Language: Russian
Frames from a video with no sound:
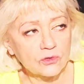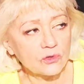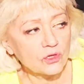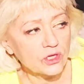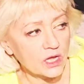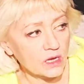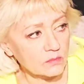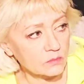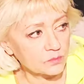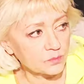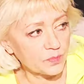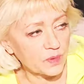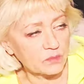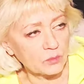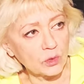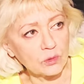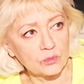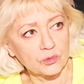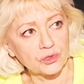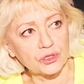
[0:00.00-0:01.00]
Но ну, там,
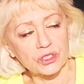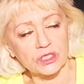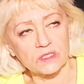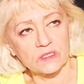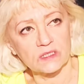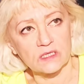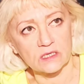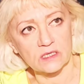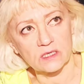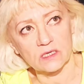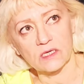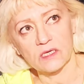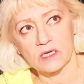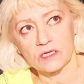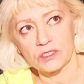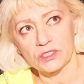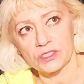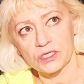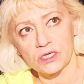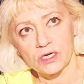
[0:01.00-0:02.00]
по-моему, 6 таких
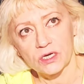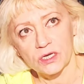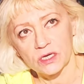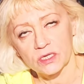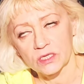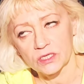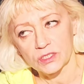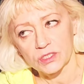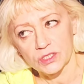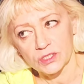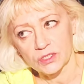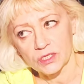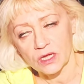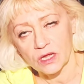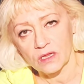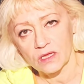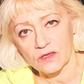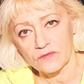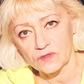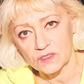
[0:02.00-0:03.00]
ячеек я
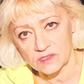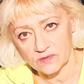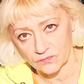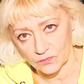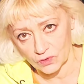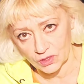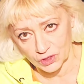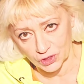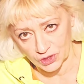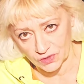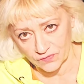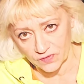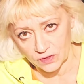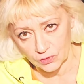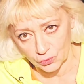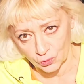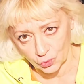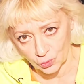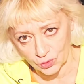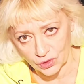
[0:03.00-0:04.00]
насчитала, и всего лишь два
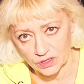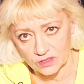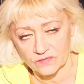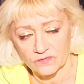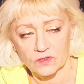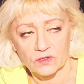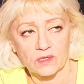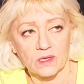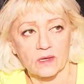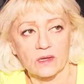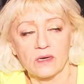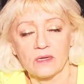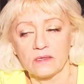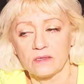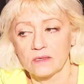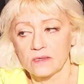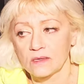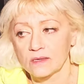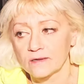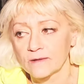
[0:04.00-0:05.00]
доктора в этой
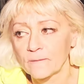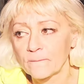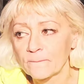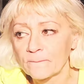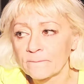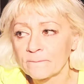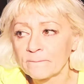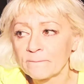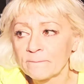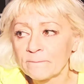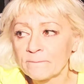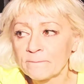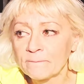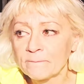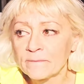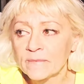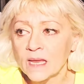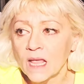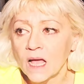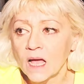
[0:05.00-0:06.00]
клинике.
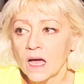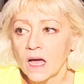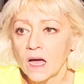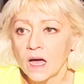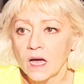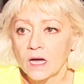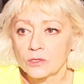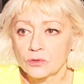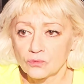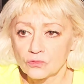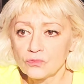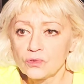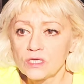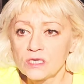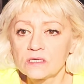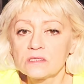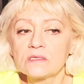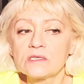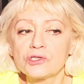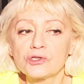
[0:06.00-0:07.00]
Ну,
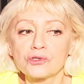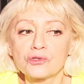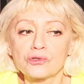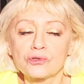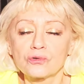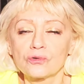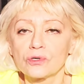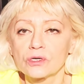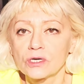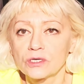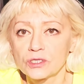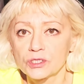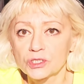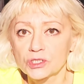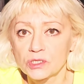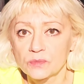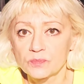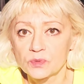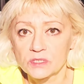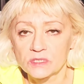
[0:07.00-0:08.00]
есть еще другой,
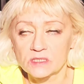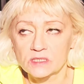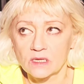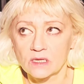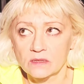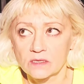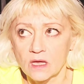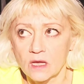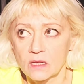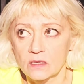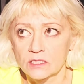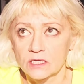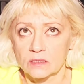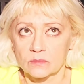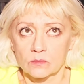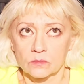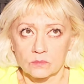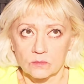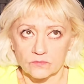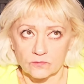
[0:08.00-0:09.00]
конечно, персонал.
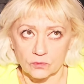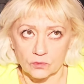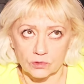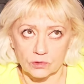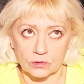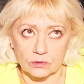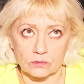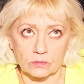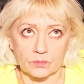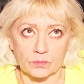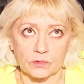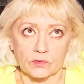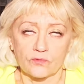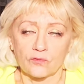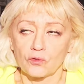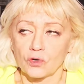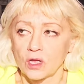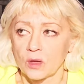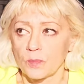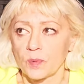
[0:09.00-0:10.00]
Там вот э,
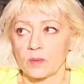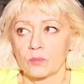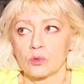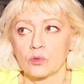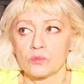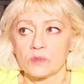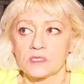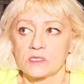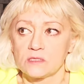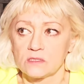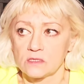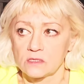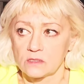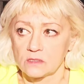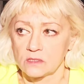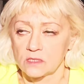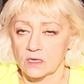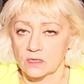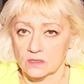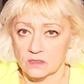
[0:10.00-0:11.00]
двое, по-моему, сидели
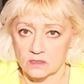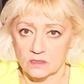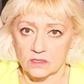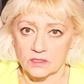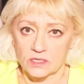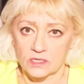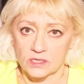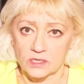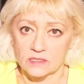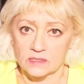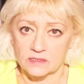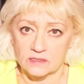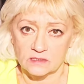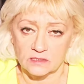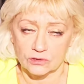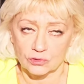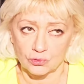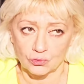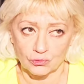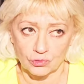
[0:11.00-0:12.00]
на
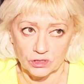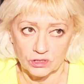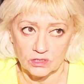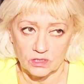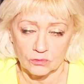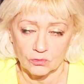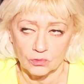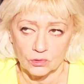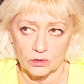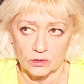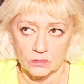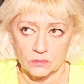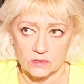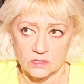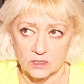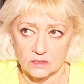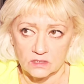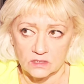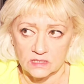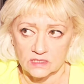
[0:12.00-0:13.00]
регистратуре такой,
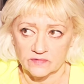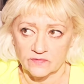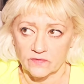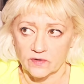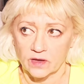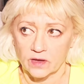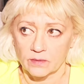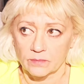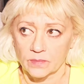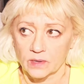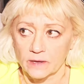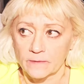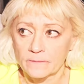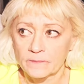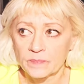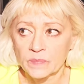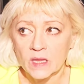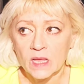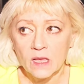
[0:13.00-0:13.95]
так называемой.